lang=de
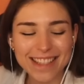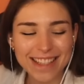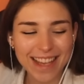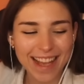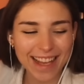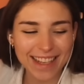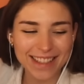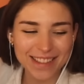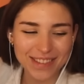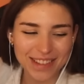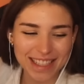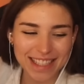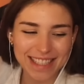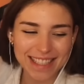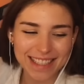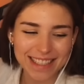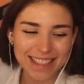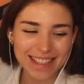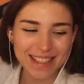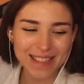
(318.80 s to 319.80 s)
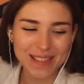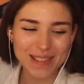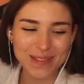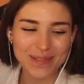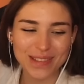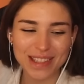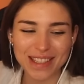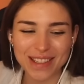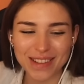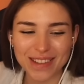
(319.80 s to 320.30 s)
Chat, was ist
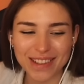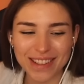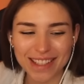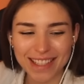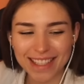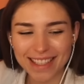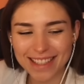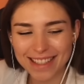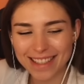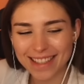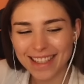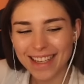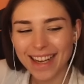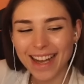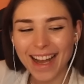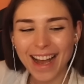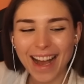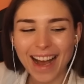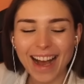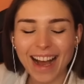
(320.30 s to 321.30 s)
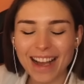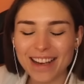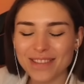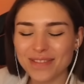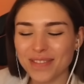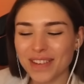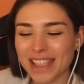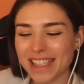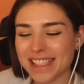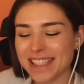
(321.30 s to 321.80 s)
mit euch?
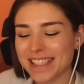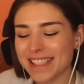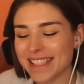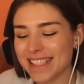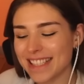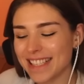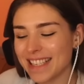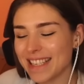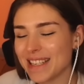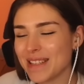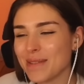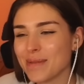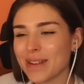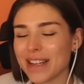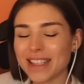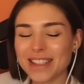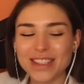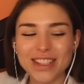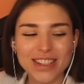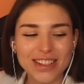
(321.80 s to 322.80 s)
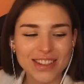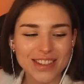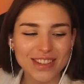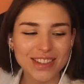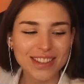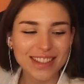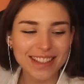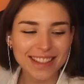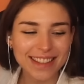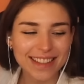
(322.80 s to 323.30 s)
Einfach sieben
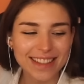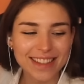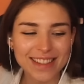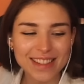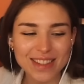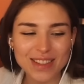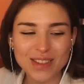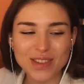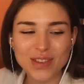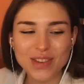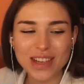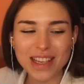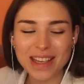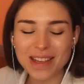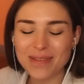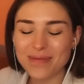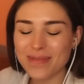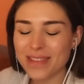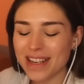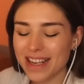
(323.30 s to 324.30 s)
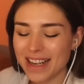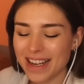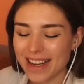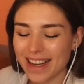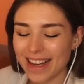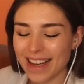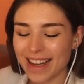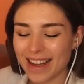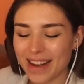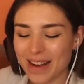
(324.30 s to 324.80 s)
Stunden Stream,
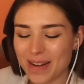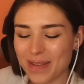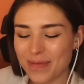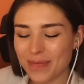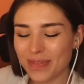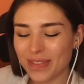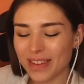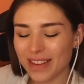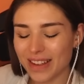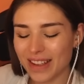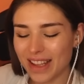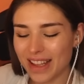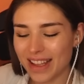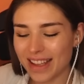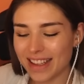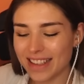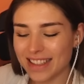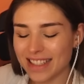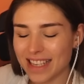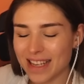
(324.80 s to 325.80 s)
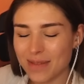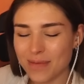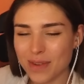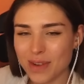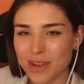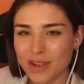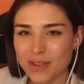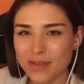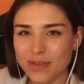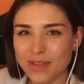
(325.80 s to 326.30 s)
ähm, in dem
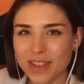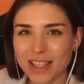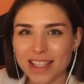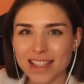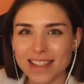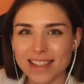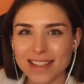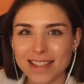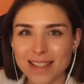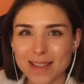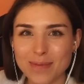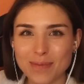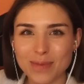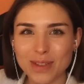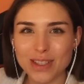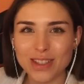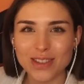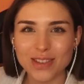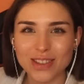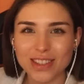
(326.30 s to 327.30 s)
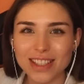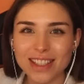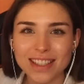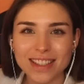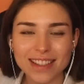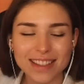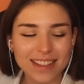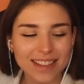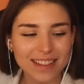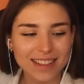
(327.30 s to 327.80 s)
irgendwie sieben
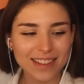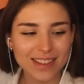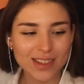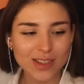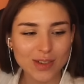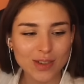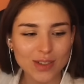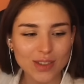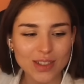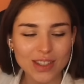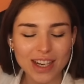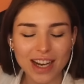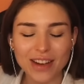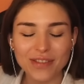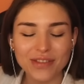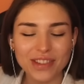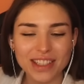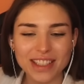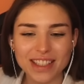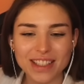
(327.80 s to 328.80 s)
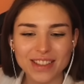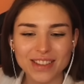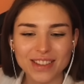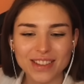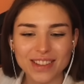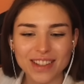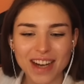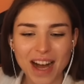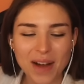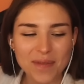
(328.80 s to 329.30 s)
Stunden
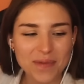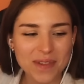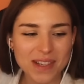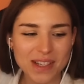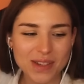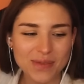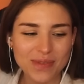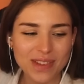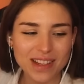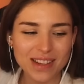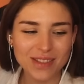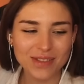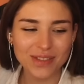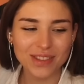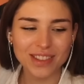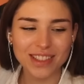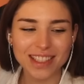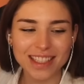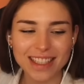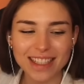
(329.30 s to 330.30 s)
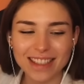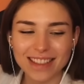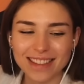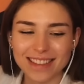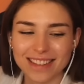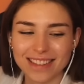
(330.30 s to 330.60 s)
Shoyoka-Video abgespielt wurde.